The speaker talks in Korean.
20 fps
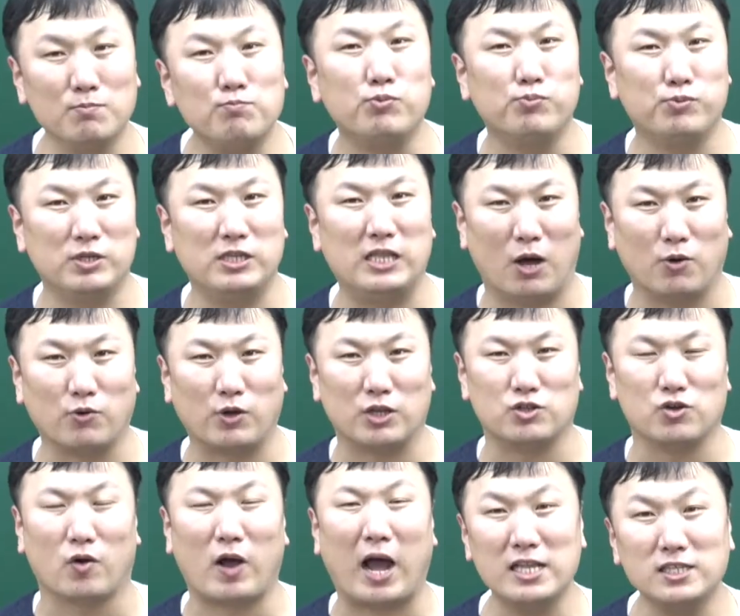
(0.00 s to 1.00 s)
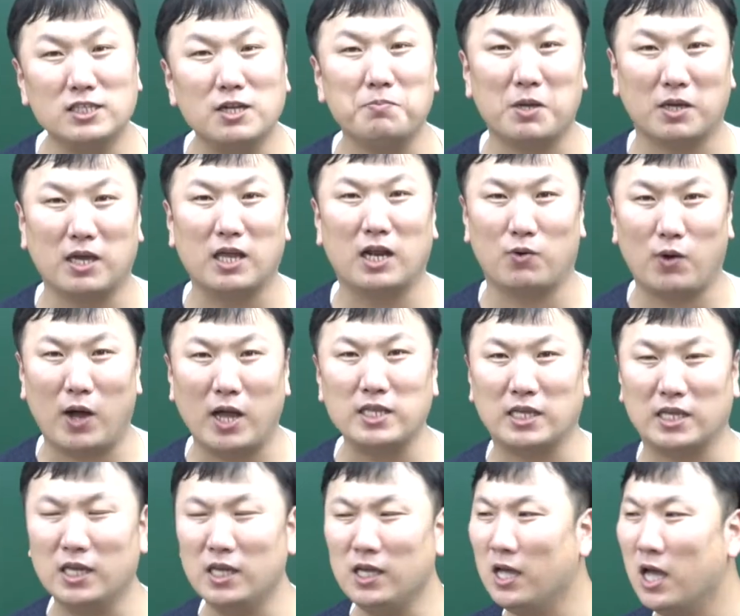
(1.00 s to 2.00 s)
부분이 나오겠죠. 간접 연계라고
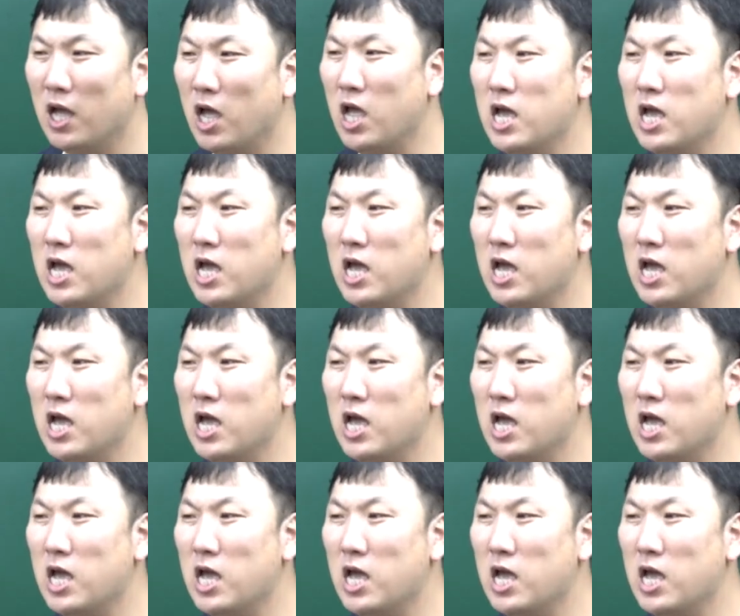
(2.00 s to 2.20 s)
하니.